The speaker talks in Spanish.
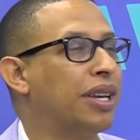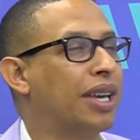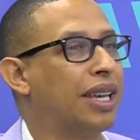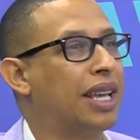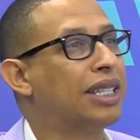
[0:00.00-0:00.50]

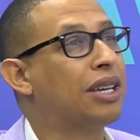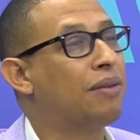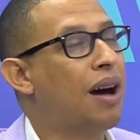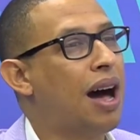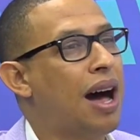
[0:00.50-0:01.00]
que ya se
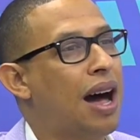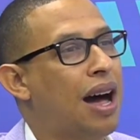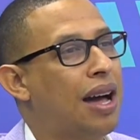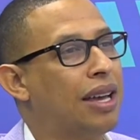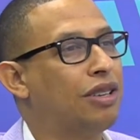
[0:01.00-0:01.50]

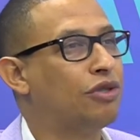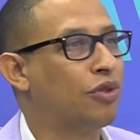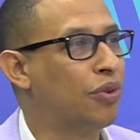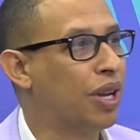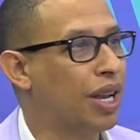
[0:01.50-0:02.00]
va a
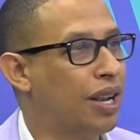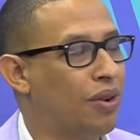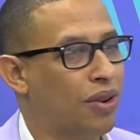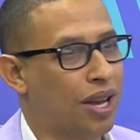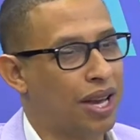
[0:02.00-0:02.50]
instruir
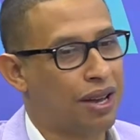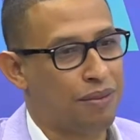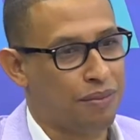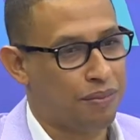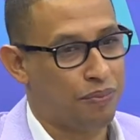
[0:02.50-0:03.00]
lo que
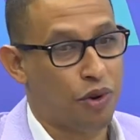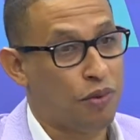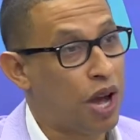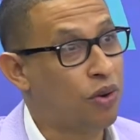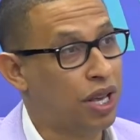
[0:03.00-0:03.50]
por
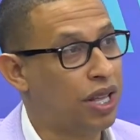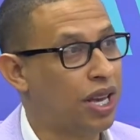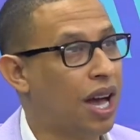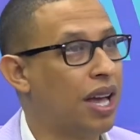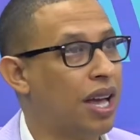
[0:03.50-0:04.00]
vía
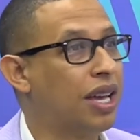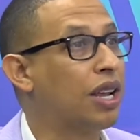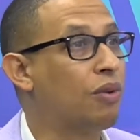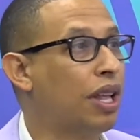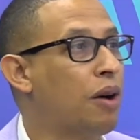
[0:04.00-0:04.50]
jurídica y
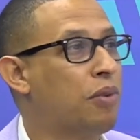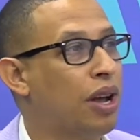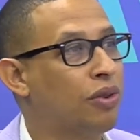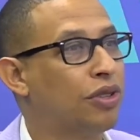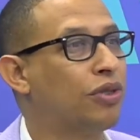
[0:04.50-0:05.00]
resguardado por
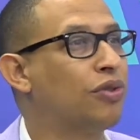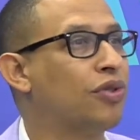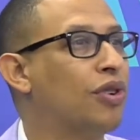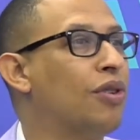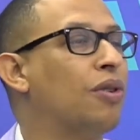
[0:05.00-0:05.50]
la
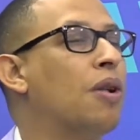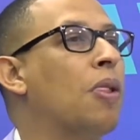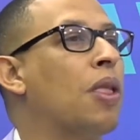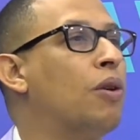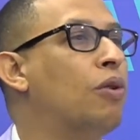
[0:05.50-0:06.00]
constitución,
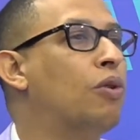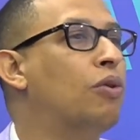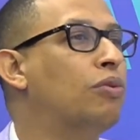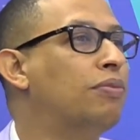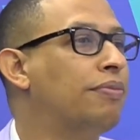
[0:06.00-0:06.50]

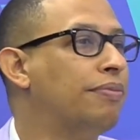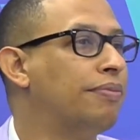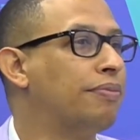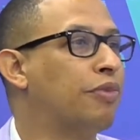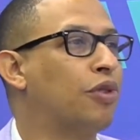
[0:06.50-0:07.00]

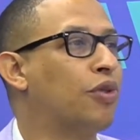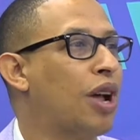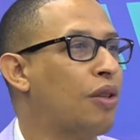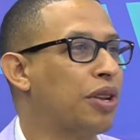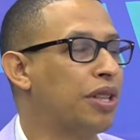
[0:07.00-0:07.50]
un
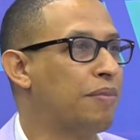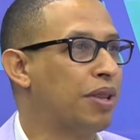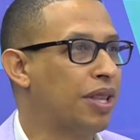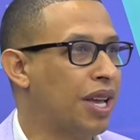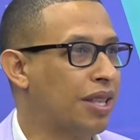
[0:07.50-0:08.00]
procurador
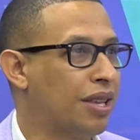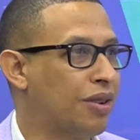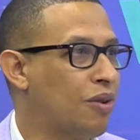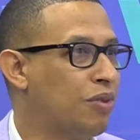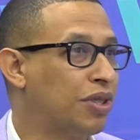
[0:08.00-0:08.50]
independiente,
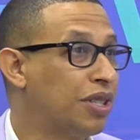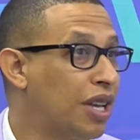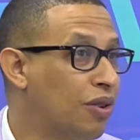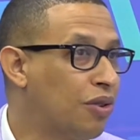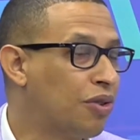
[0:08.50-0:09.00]
como
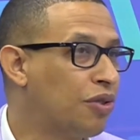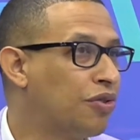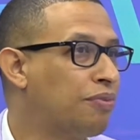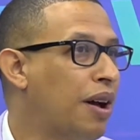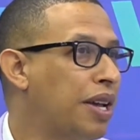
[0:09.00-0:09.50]
existe en
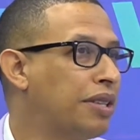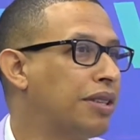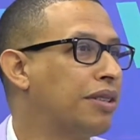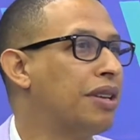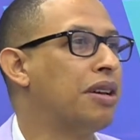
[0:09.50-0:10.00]
otros
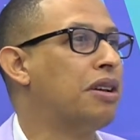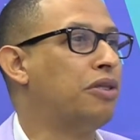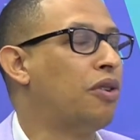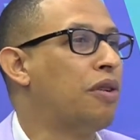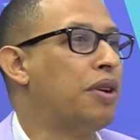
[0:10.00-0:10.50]
países,
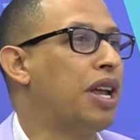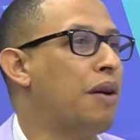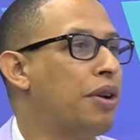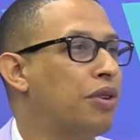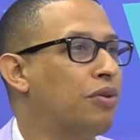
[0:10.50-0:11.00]
no
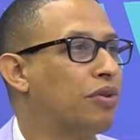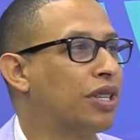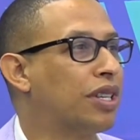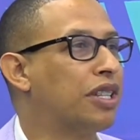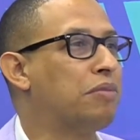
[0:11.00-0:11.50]
debería haber un
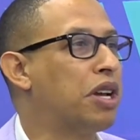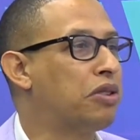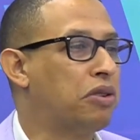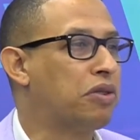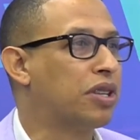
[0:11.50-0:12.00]

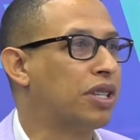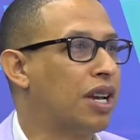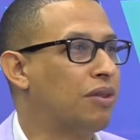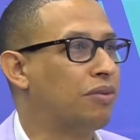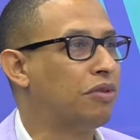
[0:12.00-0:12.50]
resentimiento, ni un
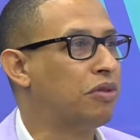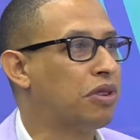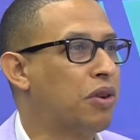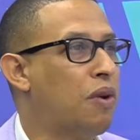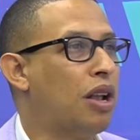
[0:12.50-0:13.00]
recelo, ni un
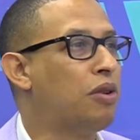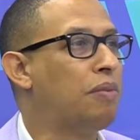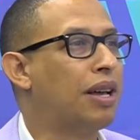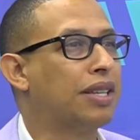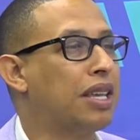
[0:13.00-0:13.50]
resguardo
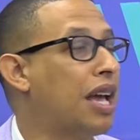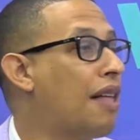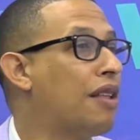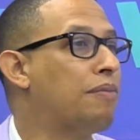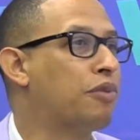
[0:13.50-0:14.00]
más
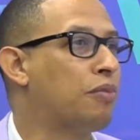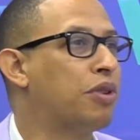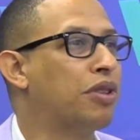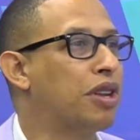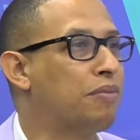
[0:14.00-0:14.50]
allá del
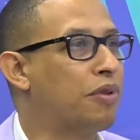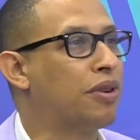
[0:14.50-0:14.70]
propio interés